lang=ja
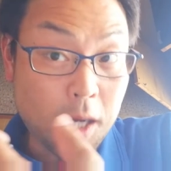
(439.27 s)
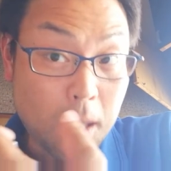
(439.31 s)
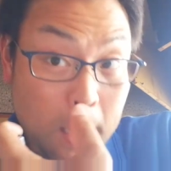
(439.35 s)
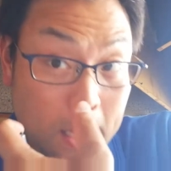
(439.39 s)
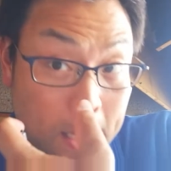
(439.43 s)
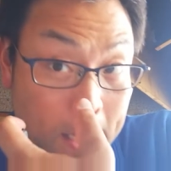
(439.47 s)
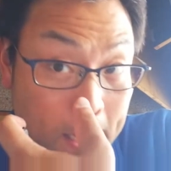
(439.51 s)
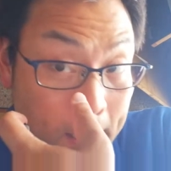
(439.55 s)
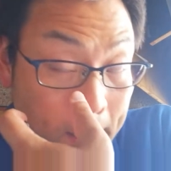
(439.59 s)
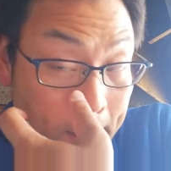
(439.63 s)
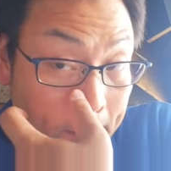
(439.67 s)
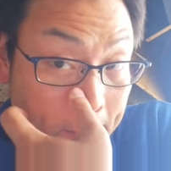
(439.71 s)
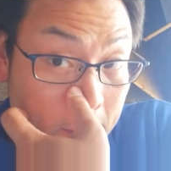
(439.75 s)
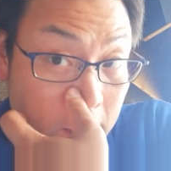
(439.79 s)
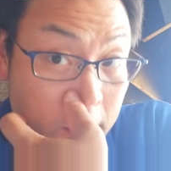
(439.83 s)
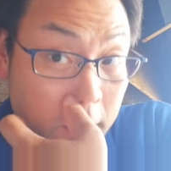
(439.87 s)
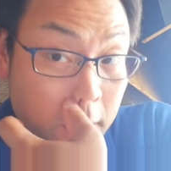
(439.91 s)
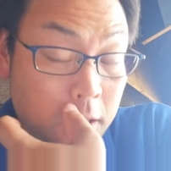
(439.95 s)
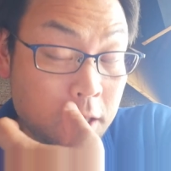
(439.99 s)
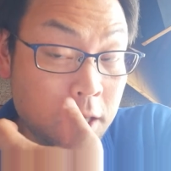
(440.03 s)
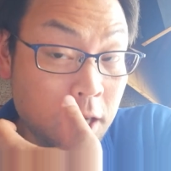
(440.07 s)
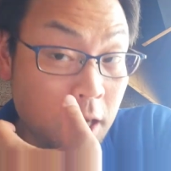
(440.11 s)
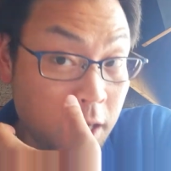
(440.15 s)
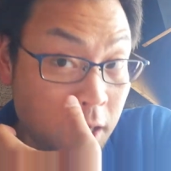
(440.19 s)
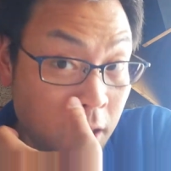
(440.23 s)
だって
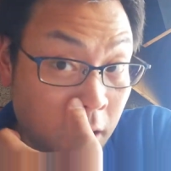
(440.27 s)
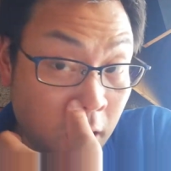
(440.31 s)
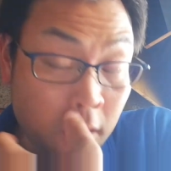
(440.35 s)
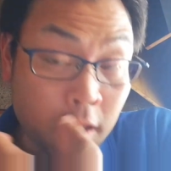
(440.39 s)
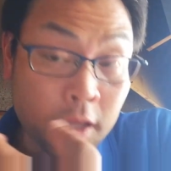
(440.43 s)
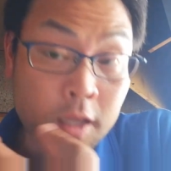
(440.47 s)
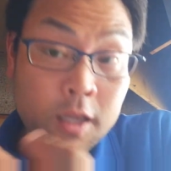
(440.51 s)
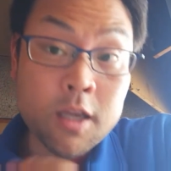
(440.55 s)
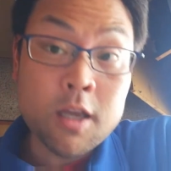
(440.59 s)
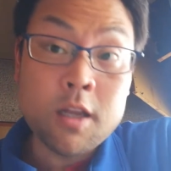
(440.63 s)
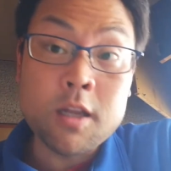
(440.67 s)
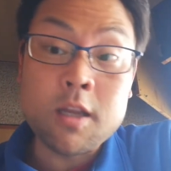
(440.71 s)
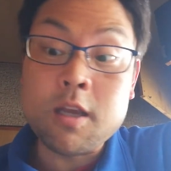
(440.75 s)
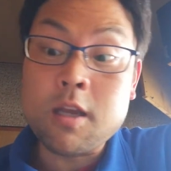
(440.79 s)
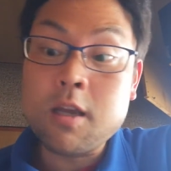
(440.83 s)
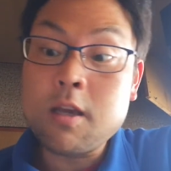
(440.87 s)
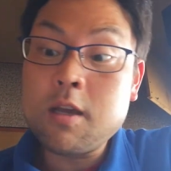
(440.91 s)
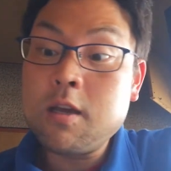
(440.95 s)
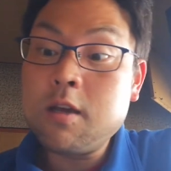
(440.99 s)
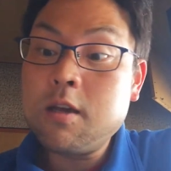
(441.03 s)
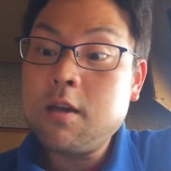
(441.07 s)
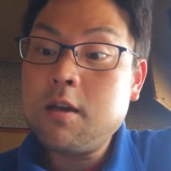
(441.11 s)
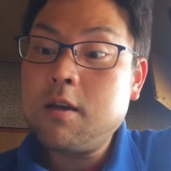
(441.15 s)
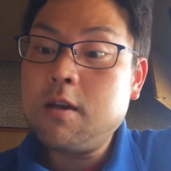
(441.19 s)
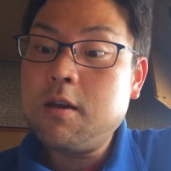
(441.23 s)
いないからね、家に。
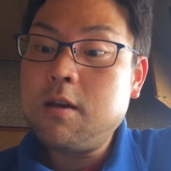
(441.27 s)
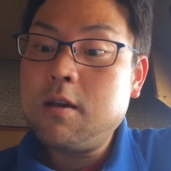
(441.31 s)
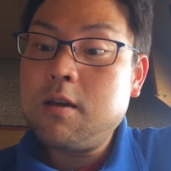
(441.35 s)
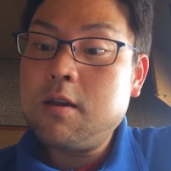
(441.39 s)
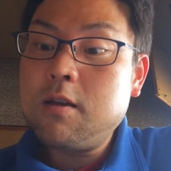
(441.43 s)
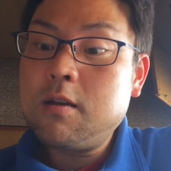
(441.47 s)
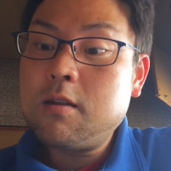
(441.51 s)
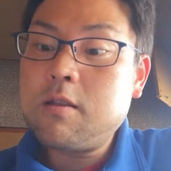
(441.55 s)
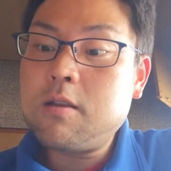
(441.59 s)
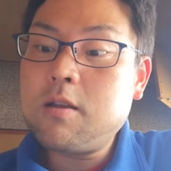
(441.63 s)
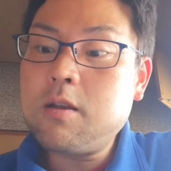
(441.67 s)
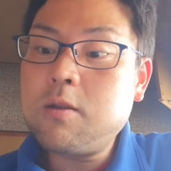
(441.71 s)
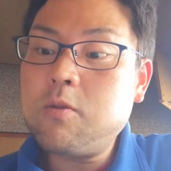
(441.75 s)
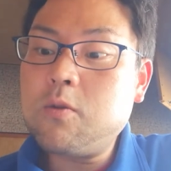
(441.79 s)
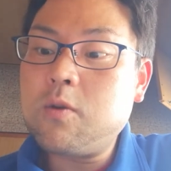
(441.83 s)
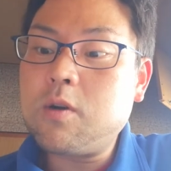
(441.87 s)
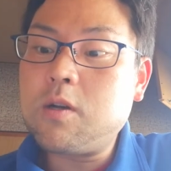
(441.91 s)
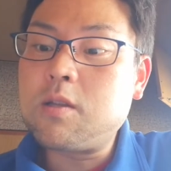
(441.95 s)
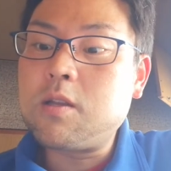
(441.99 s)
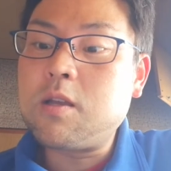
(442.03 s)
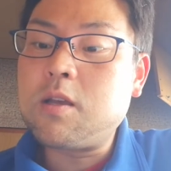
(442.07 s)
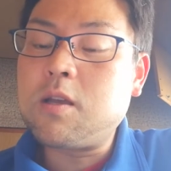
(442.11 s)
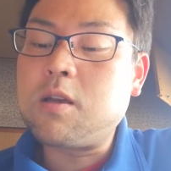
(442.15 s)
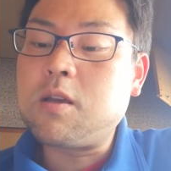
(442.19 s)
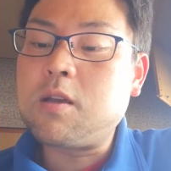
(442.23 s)
で、あと
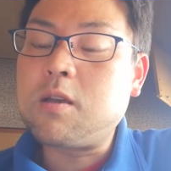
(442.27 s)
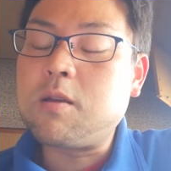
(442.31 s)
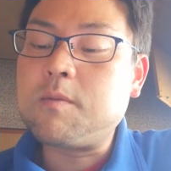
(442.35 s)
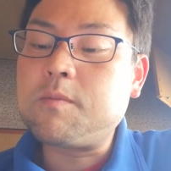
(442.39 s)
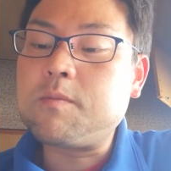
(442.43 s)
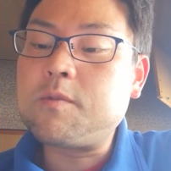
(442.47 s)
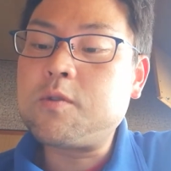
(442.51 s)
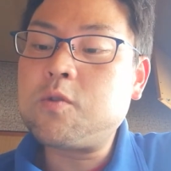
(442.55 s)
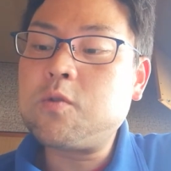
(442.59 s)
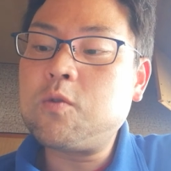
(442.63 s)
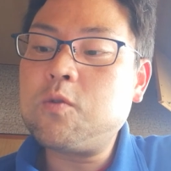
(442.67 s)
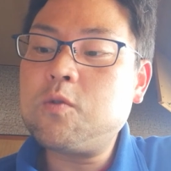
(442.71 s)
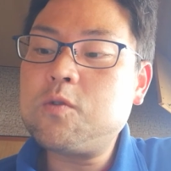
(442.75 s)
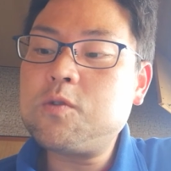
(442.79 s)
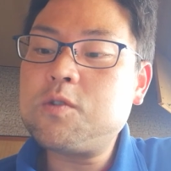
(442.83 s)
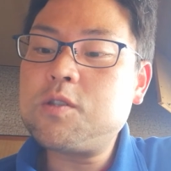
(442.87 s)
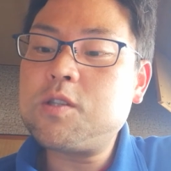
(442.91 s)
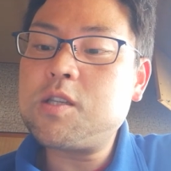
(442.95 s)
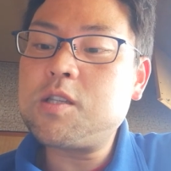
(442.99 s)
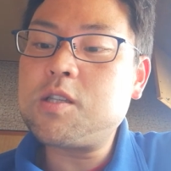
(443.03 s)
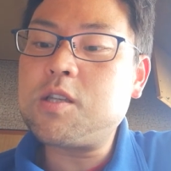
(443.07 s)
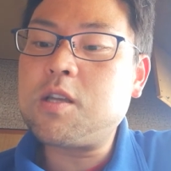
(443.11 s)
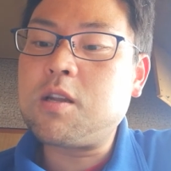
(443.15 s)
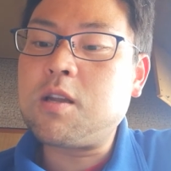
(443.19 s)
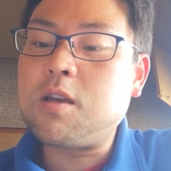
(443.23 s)
はね、その
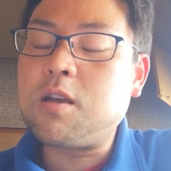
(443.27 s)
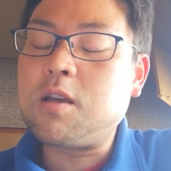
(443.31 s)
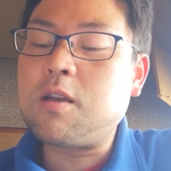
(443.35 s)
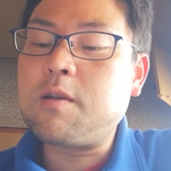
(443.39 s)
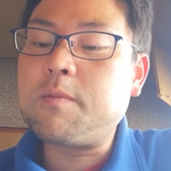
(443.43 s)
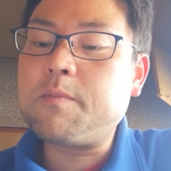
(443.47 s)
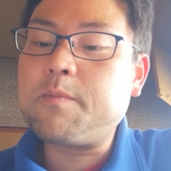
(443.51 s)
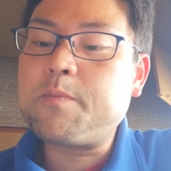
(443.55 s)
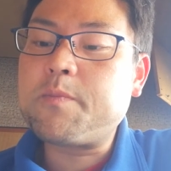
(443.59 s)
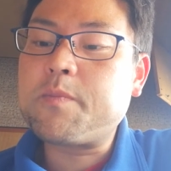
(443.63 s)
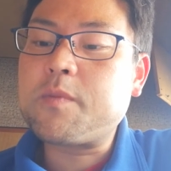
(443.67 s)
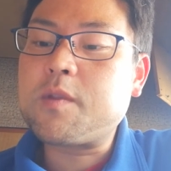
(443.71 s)
癖してね、